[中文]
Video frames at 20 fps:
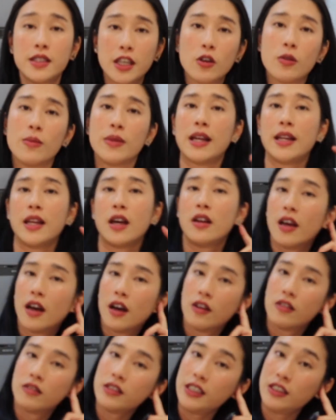天我们来聊
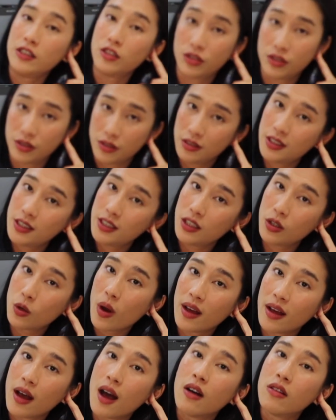聊饮食习
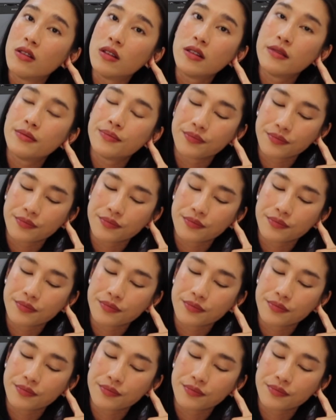惯好了。